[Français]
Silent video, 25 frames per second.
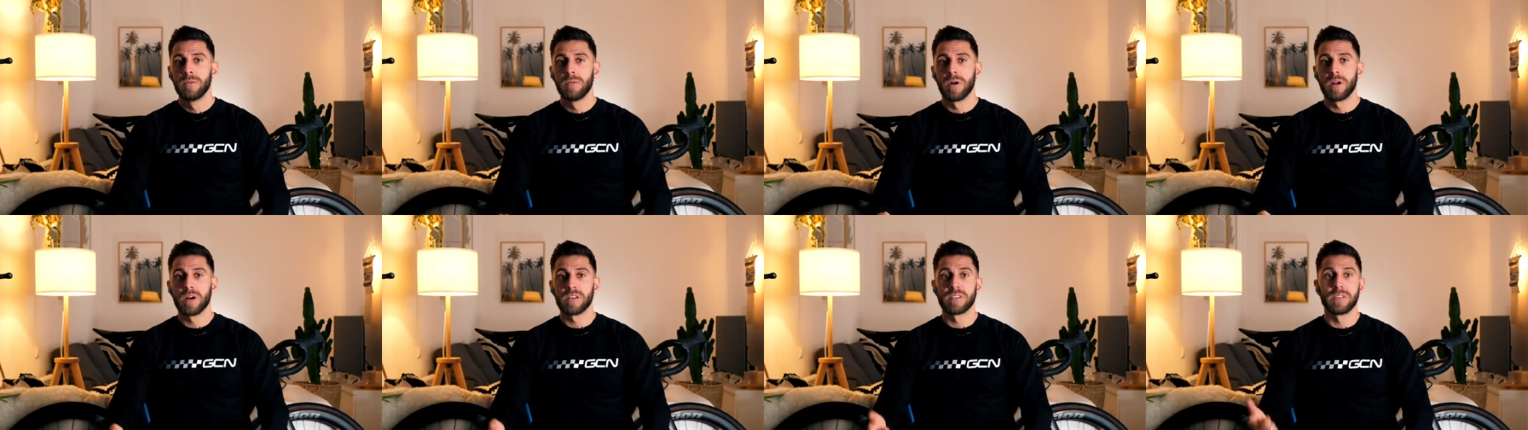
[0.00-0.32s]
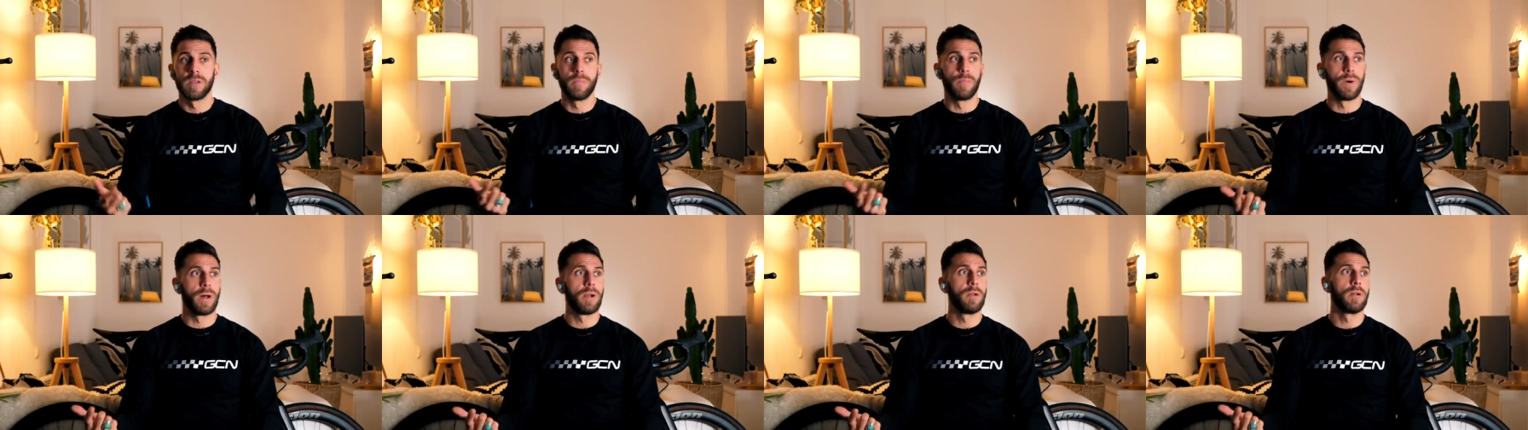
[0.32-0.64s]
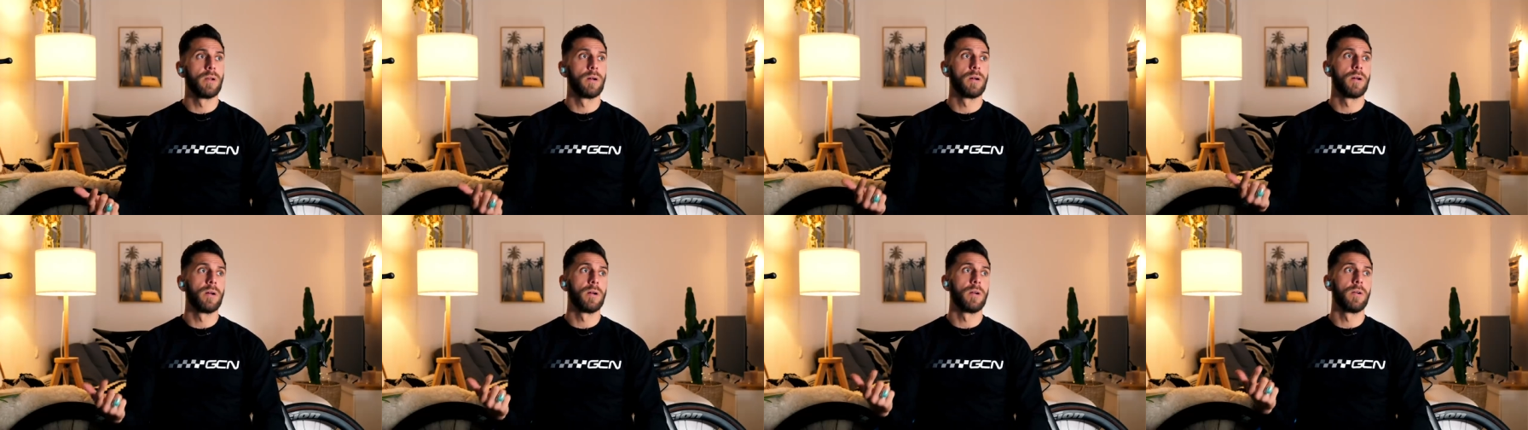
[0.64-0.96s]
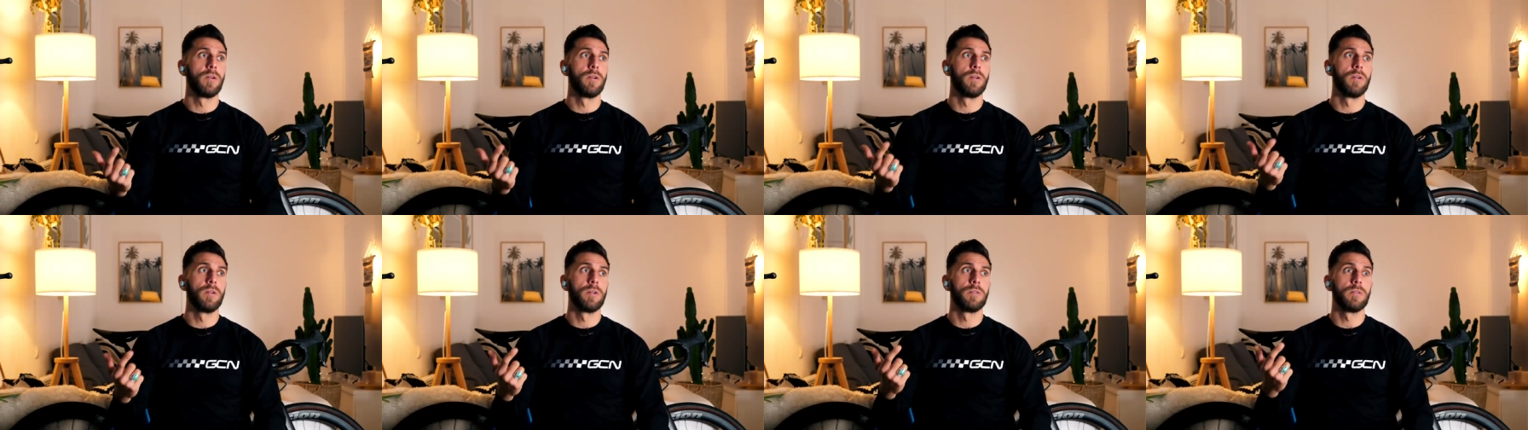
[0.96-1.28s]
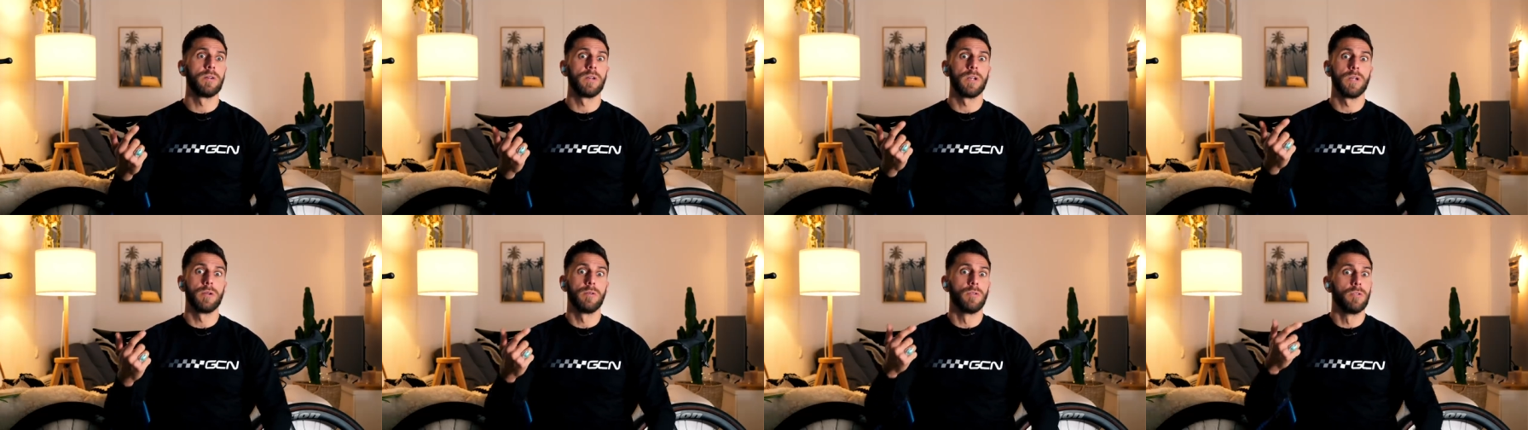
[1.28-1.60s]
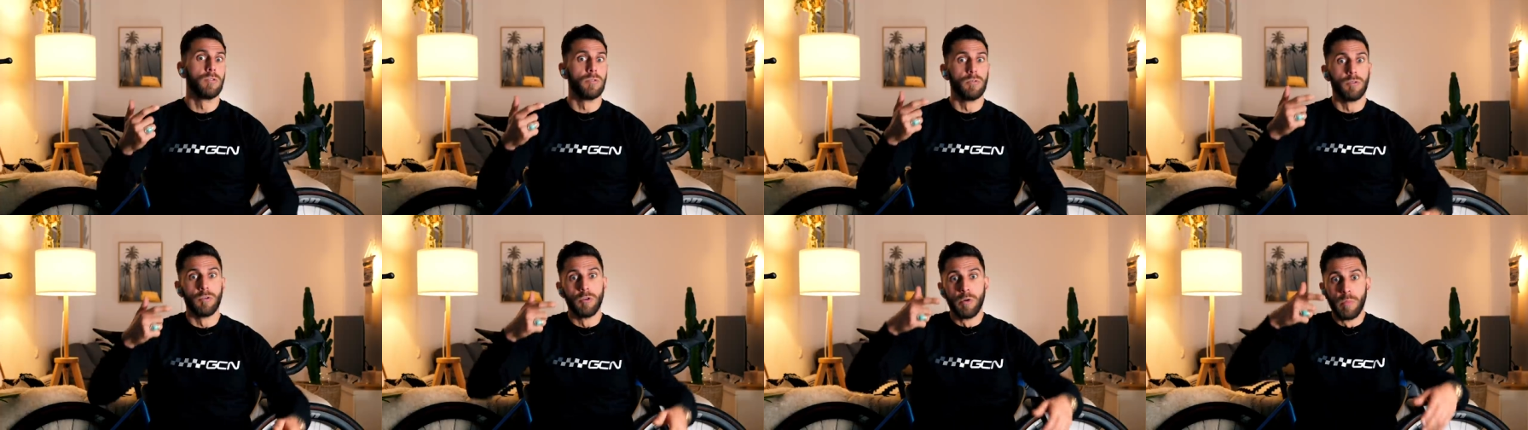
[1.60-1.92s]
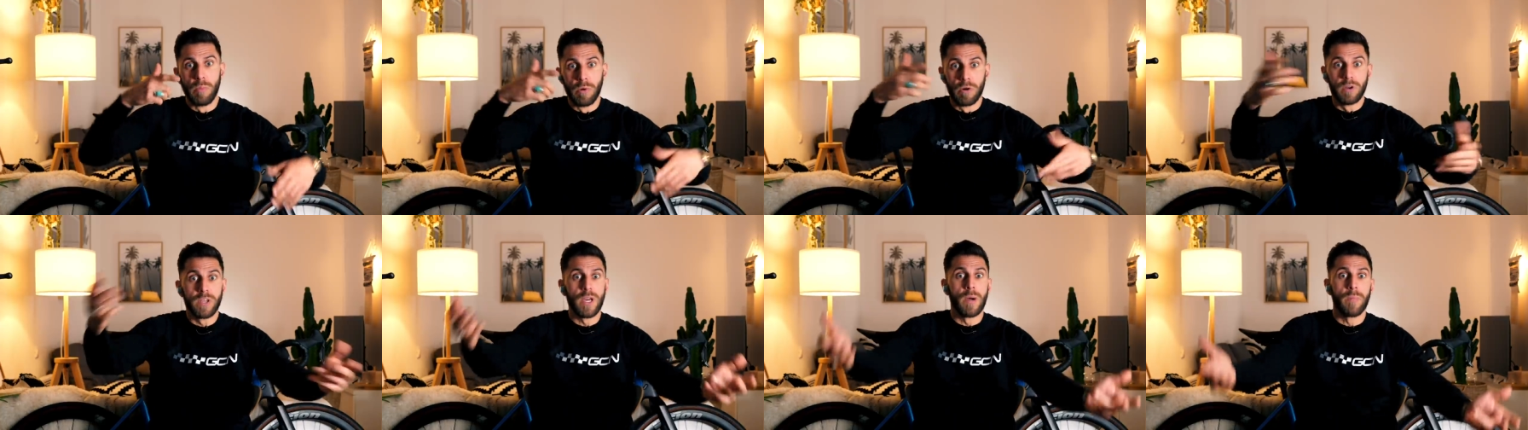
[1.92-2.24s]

Ou alors c'est pas le, beau,